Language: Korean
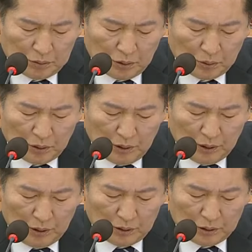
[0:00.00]

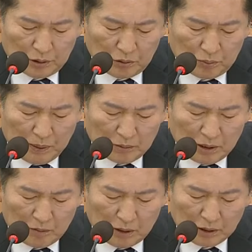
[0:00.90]
구속되어 있는 전
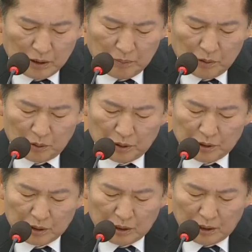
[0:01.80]
국방부 장관
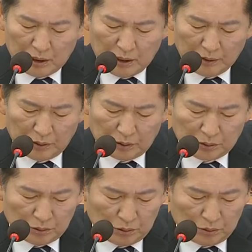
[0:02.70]
김용현 씨가
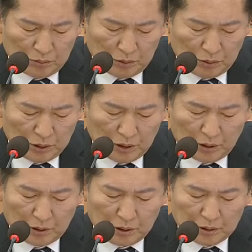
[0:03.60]
한덕수
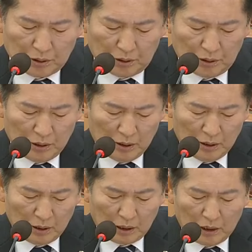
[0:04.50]
국무총리를 거쳐서
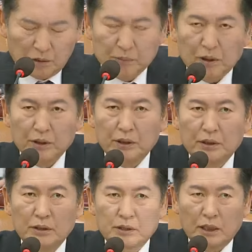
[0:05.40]
계엄
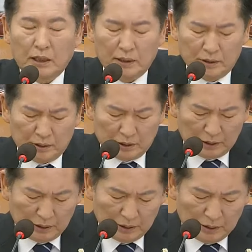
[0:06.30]
건의를
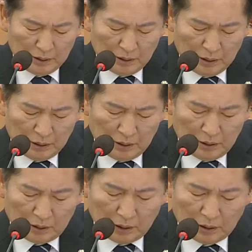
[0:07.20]
제안했는지
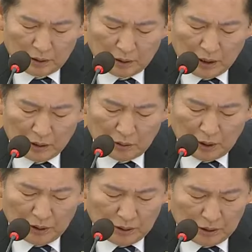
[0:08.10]
이럴 때 어떻게
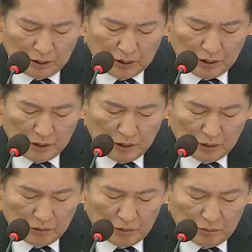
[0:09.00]
행동했는지
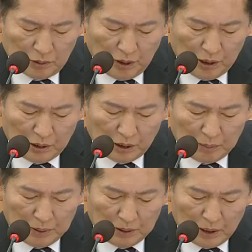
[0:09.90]
국무회의
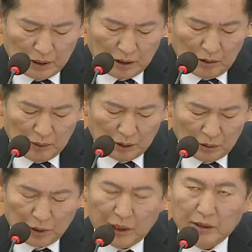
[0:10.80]
때 비상계엄에
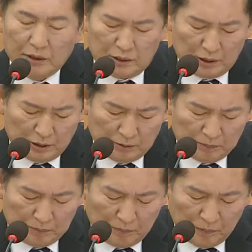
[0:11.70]
동의했는지
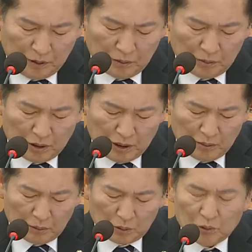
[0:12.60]

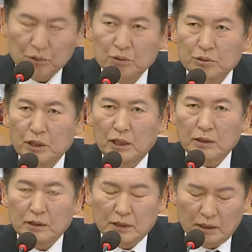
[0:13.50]
여부가 모두
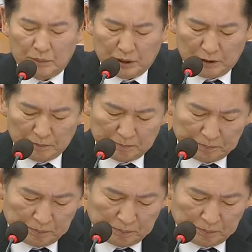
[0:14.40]
수사 대상입니다.